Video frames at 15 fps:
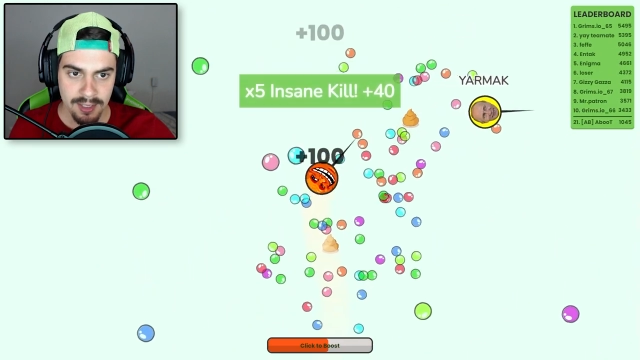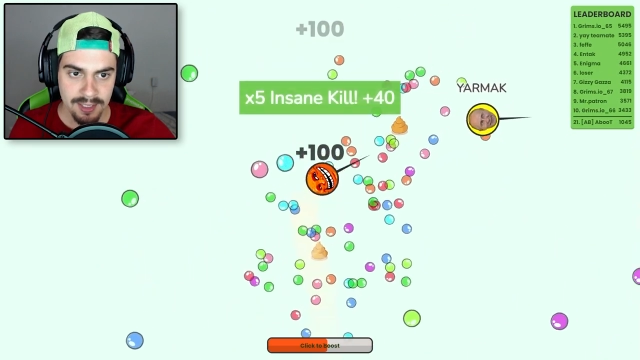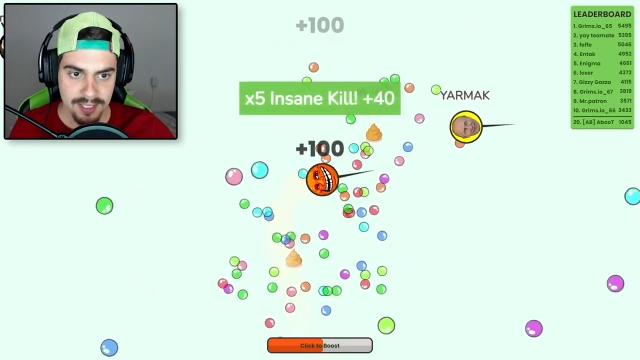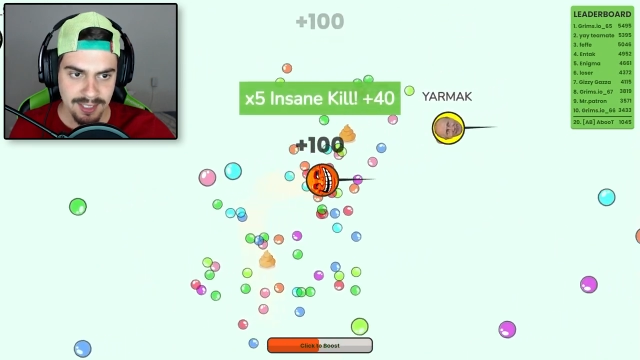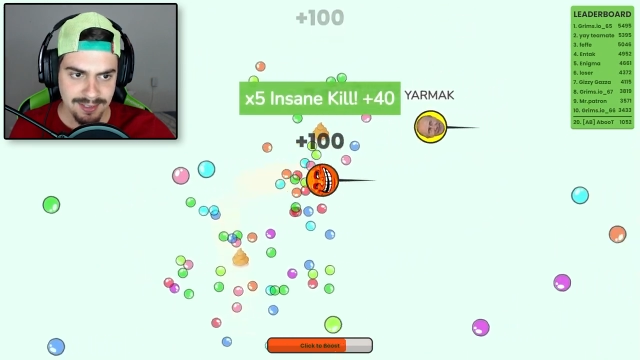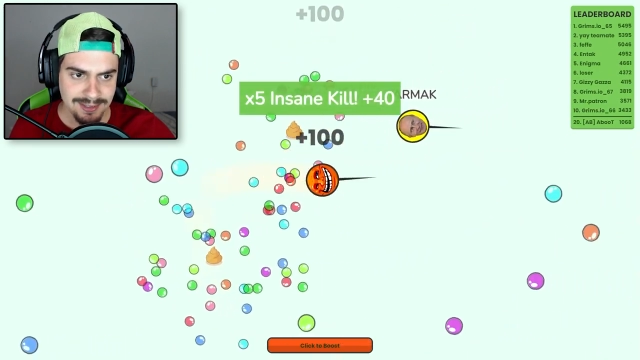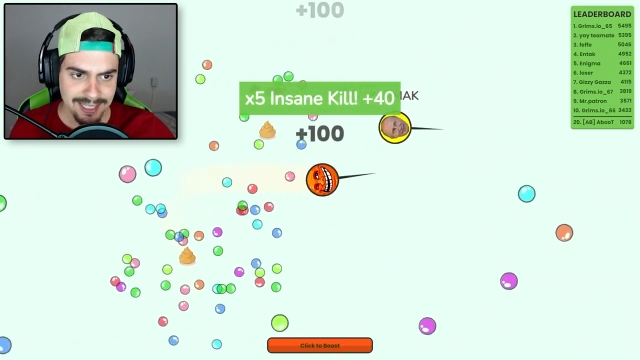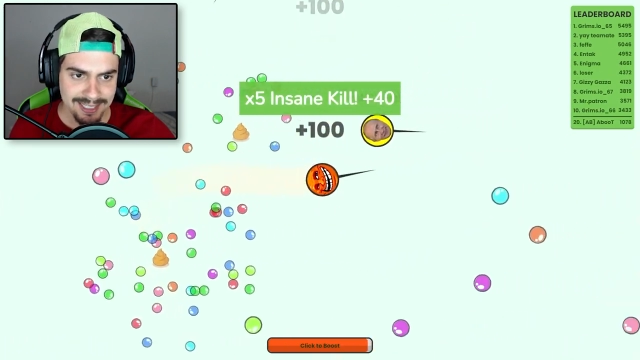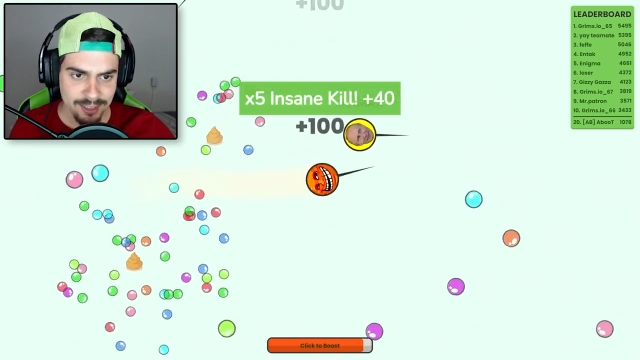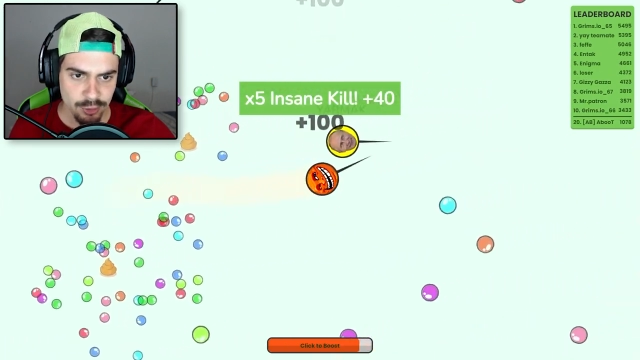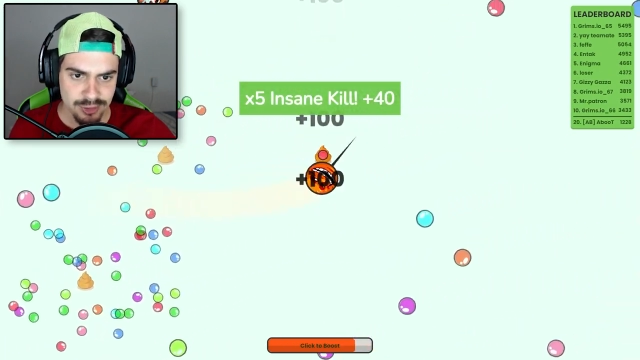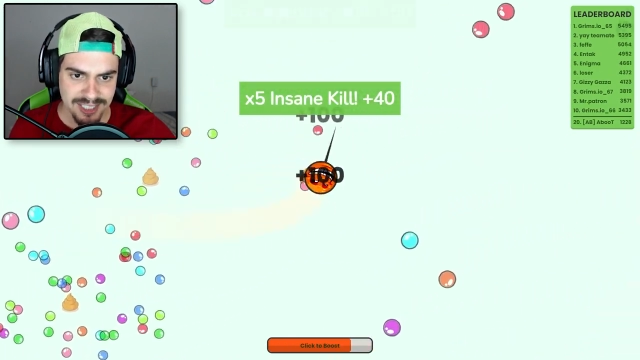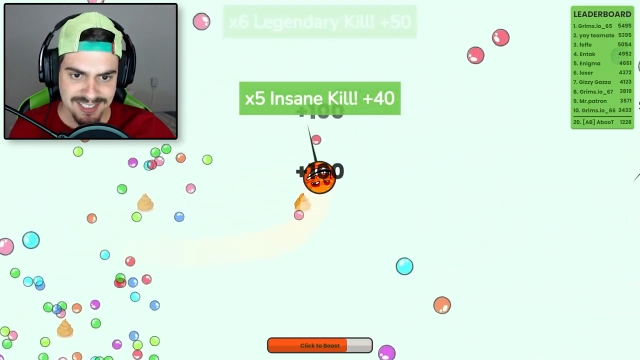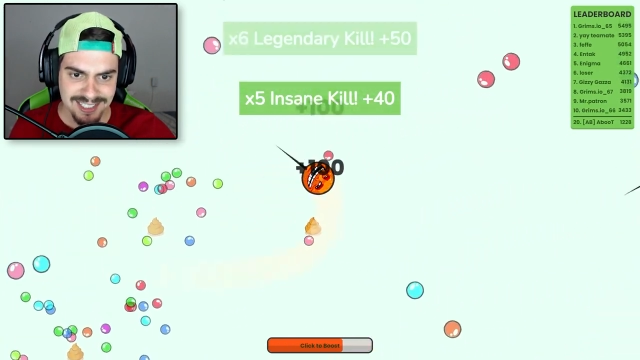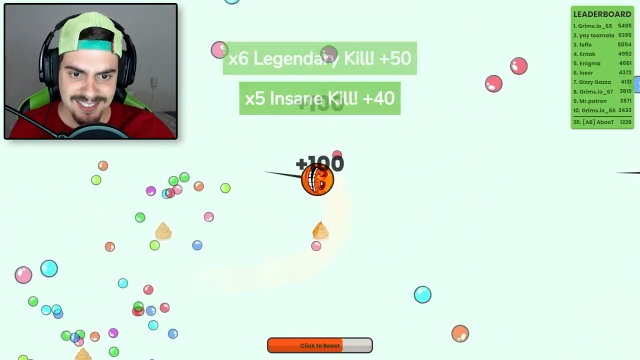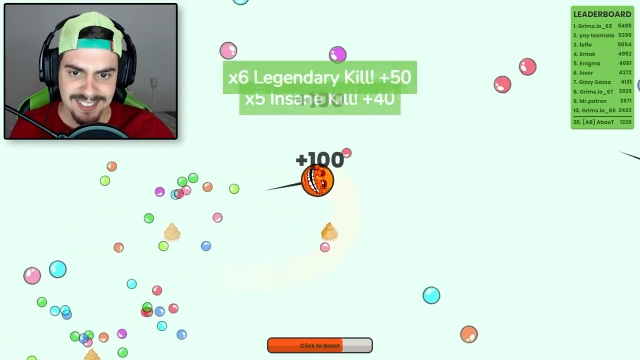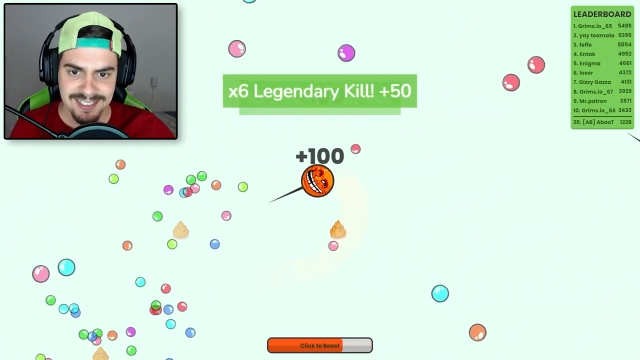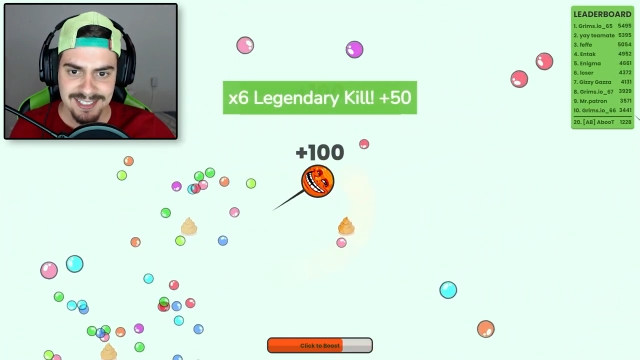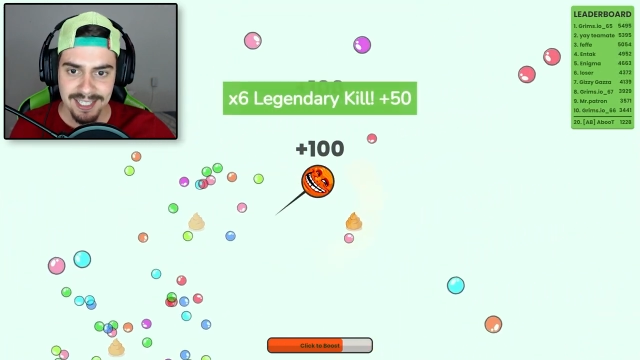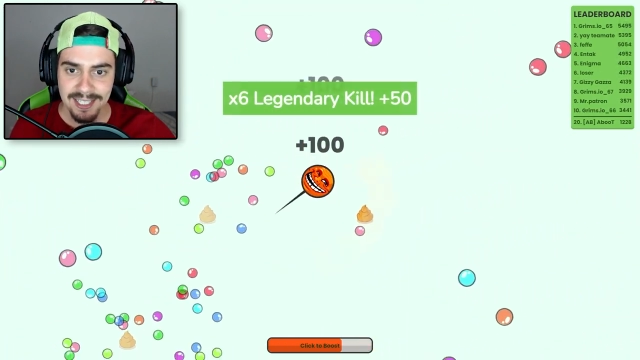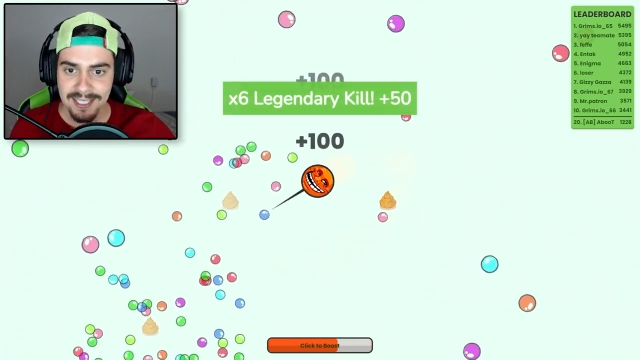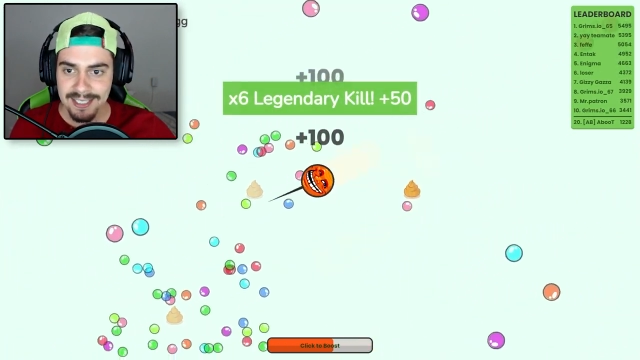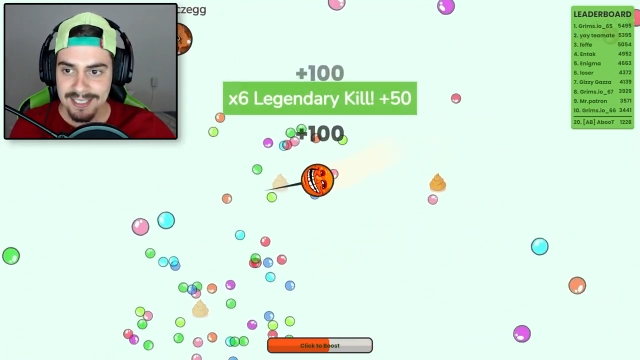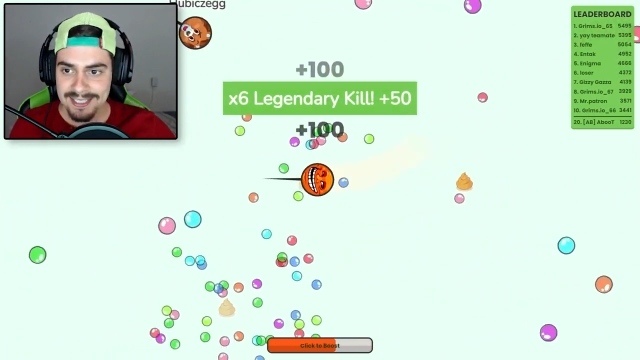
Quinta kill, sexta, sexta.